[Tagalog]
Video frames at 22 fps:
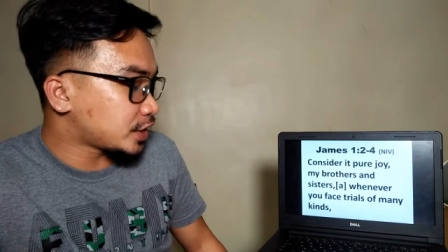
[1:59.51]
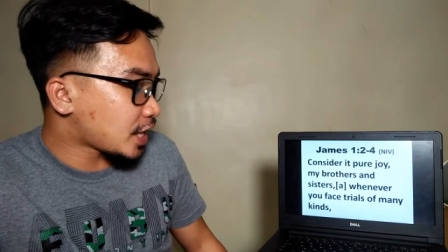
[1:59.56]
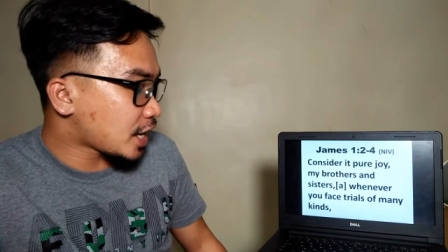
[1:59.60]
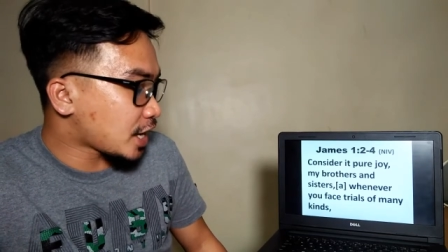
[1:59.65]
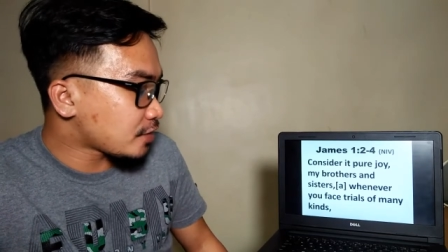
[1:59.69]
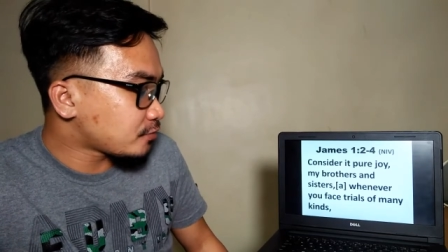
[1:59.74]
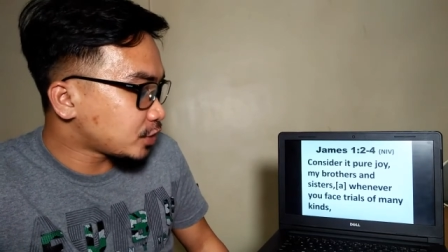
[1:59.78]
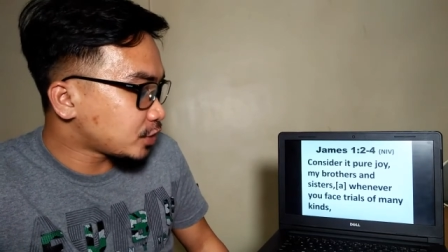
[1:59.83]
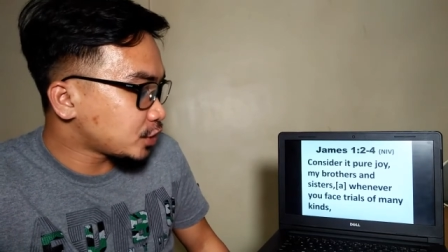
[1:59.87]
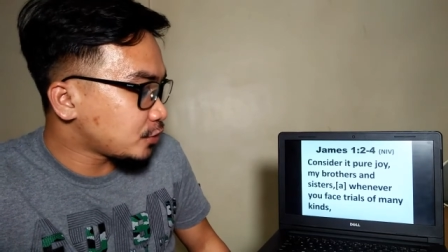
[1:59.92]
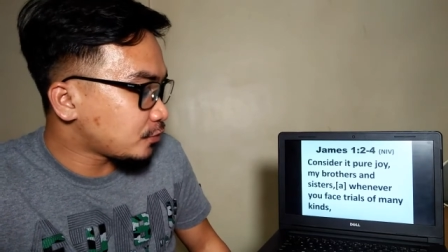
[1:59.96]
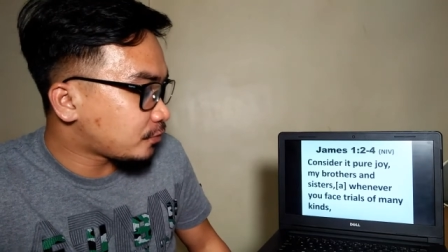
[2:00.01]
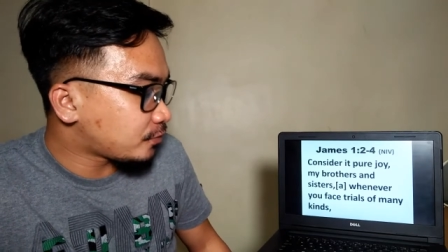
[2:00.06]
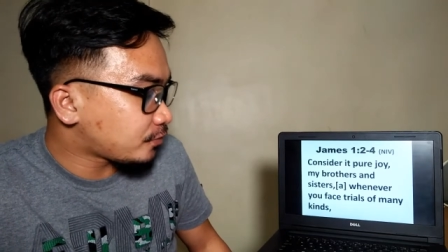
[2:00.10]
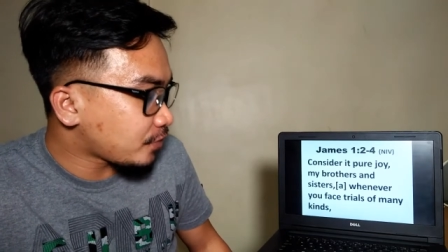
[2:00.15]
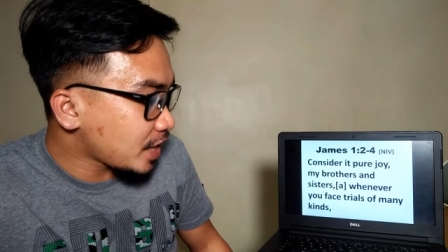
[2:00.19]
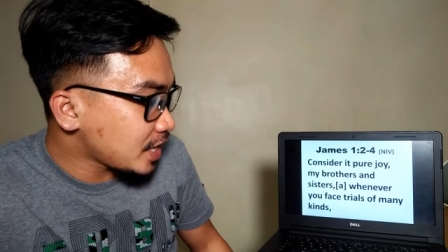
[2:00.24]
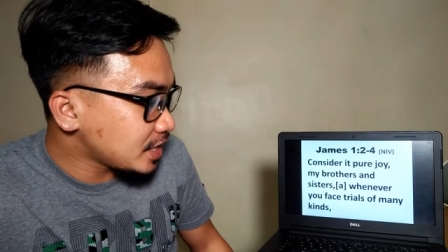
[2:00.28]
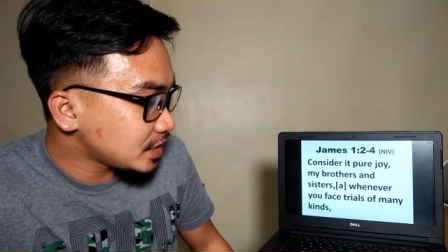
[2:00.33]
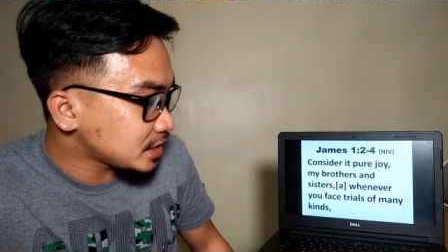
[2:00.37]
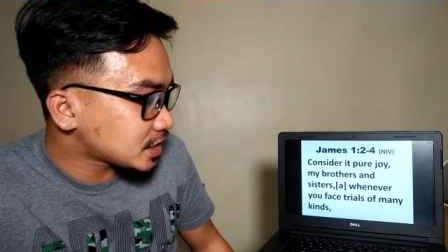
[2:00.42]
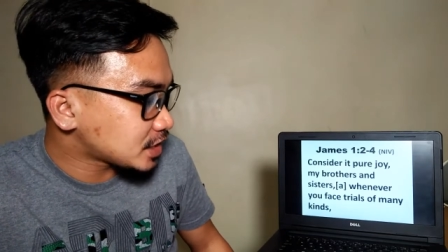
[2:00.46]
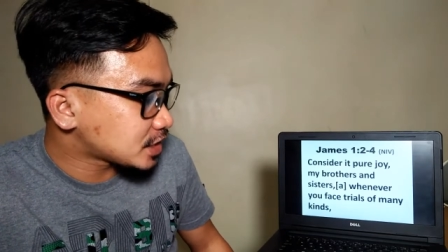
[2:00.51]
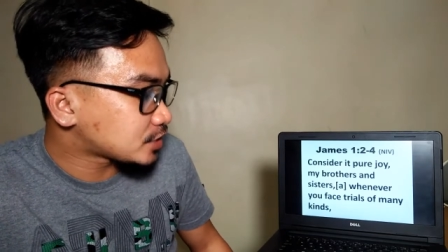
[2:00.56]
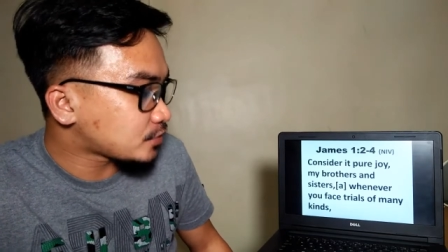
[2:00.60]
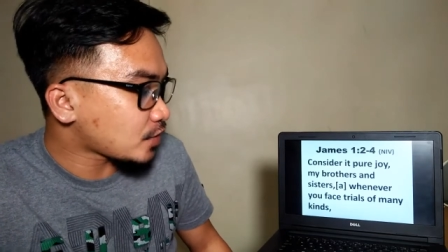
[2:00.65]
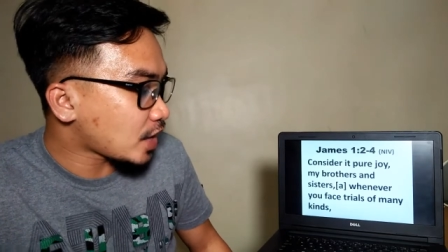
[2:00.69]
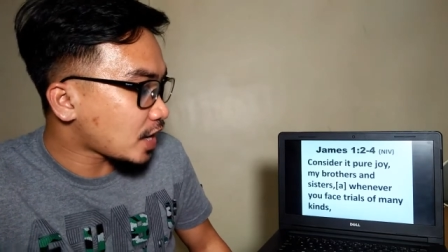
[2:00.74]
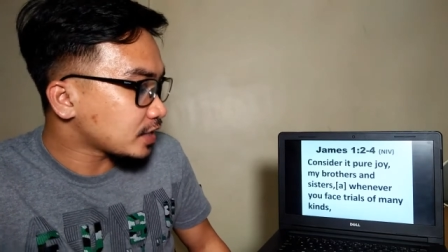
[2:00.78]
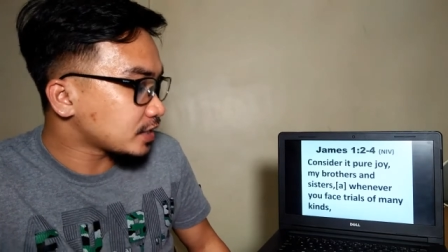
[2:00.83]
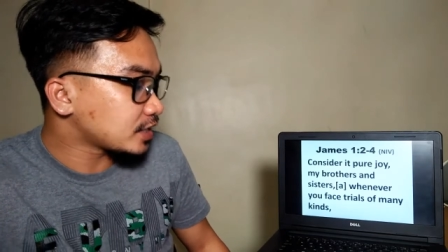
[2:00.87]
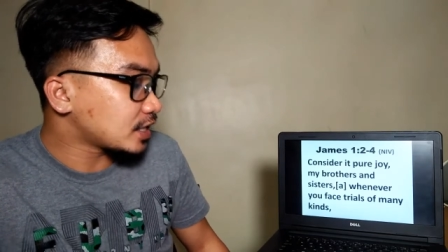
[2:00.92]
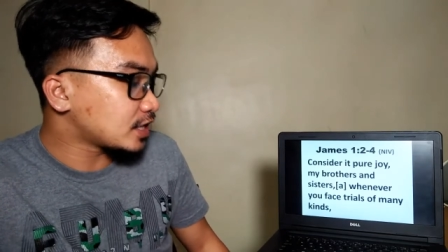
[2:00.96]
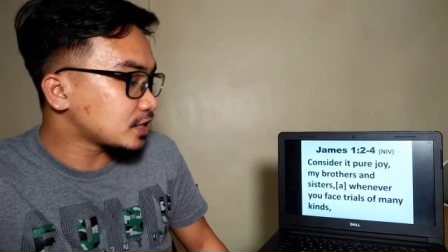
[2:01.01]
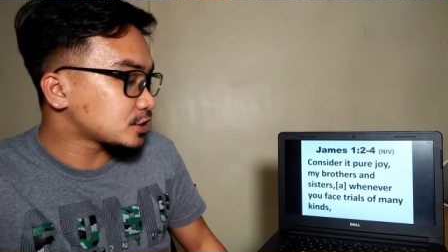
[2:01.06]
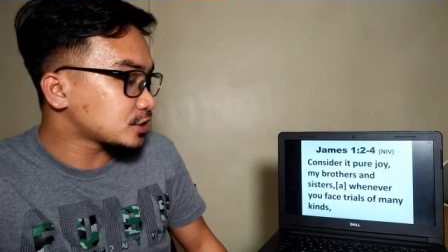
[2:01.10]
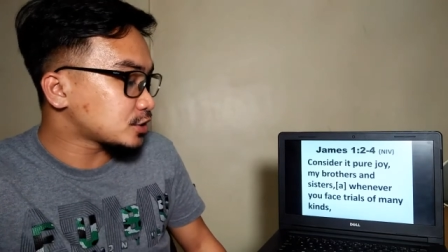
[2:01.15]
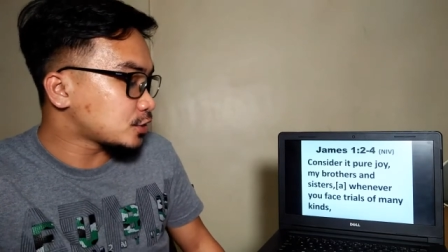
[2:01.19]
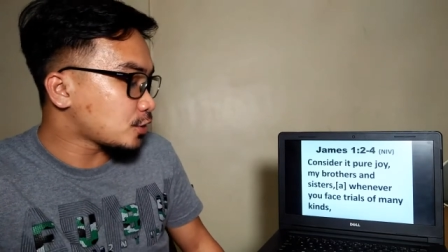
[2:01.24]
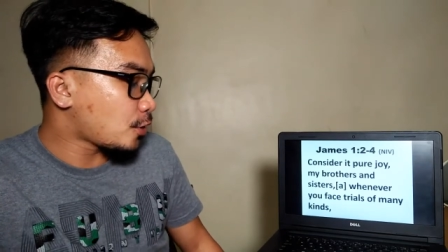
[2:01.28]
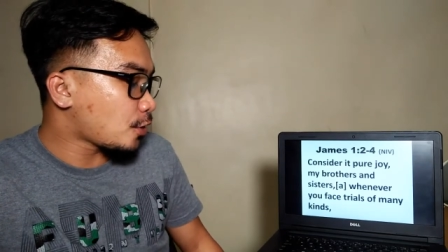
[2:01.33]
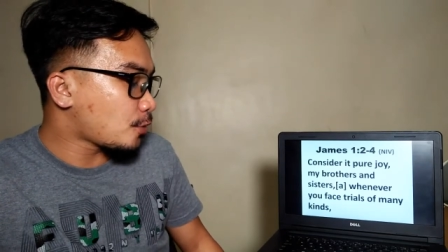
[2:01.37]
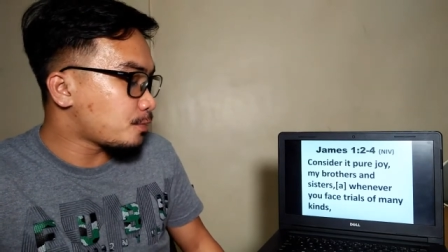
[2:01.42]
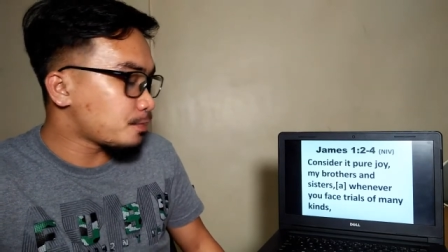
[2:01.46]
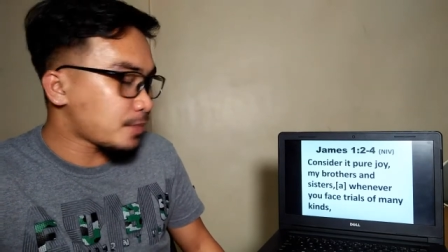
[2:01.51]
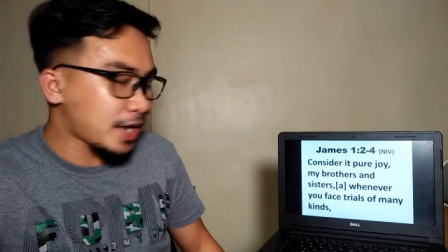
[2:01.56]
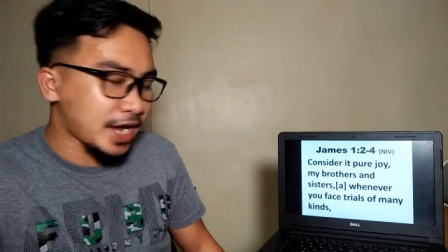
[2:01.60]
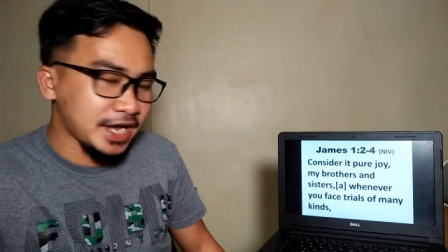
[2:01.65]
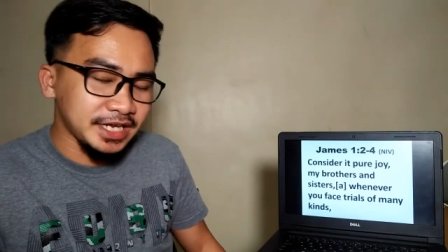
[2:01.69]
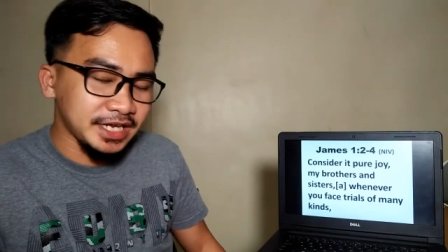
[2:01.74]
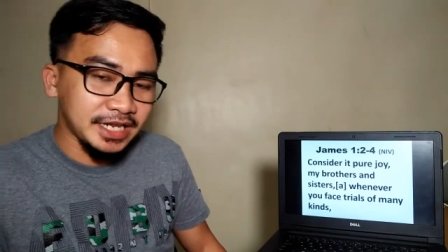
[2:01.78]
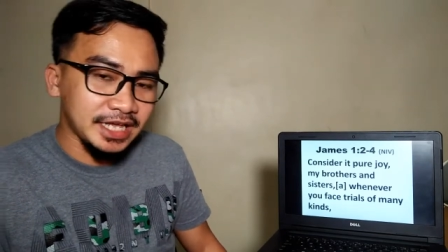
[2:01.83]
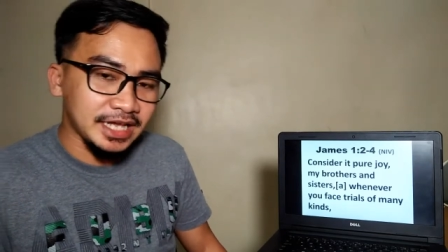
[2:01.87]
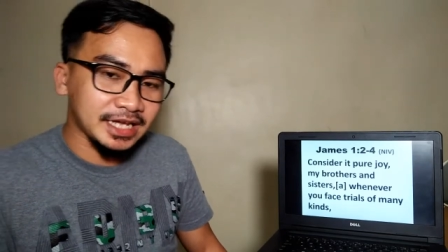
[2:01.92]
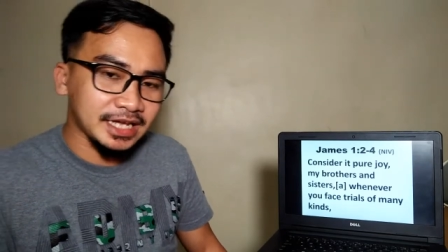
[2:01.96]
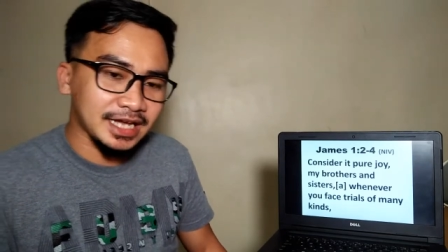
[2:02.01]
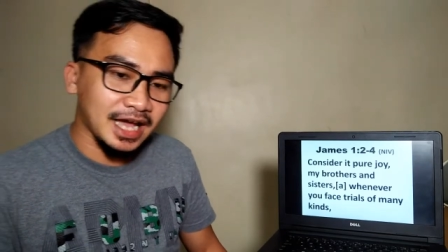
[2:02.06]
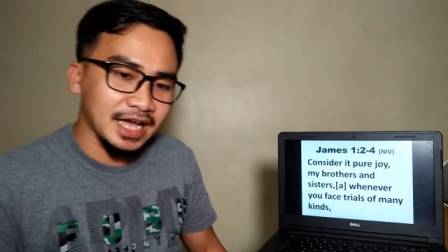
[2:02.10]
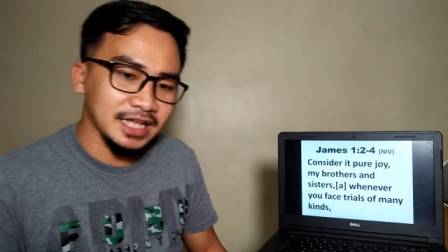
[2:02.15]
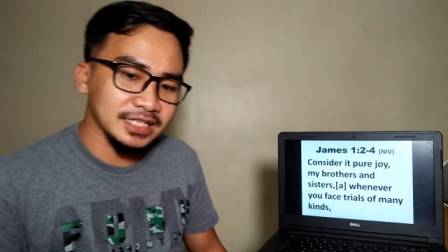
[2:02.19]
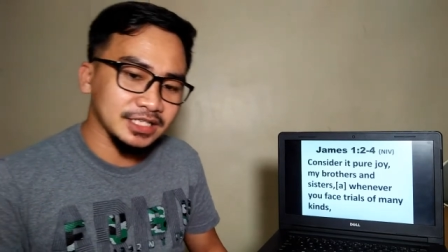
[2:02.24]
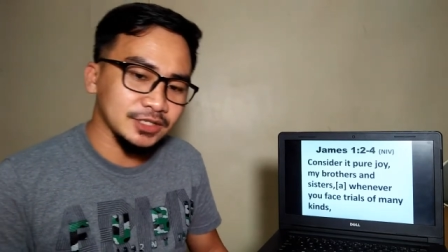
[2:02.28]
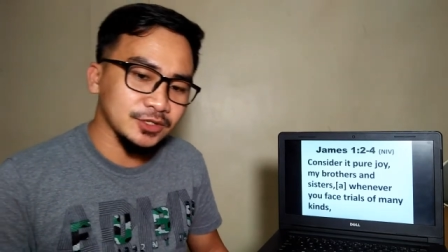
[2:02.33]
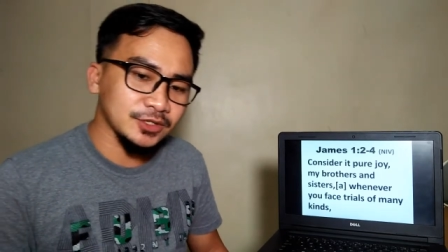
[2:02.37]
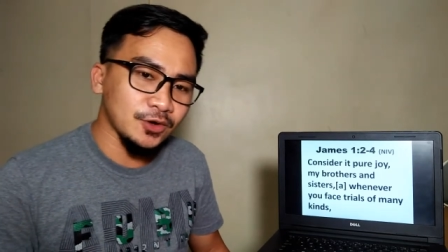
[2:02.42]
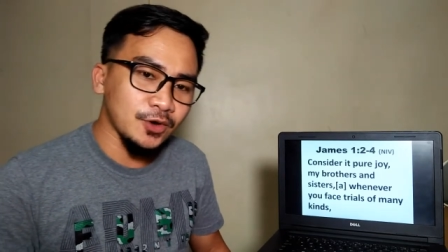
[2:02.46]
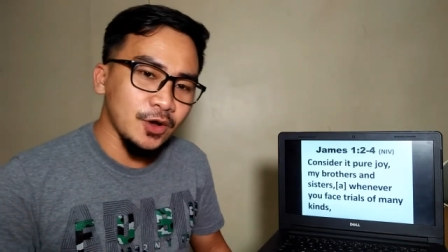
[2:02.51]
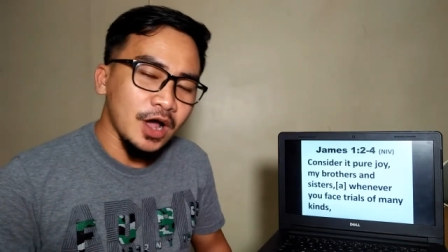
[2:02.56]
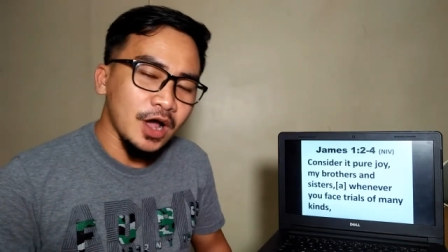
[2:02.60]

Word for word: whenever you face trials of many kinds.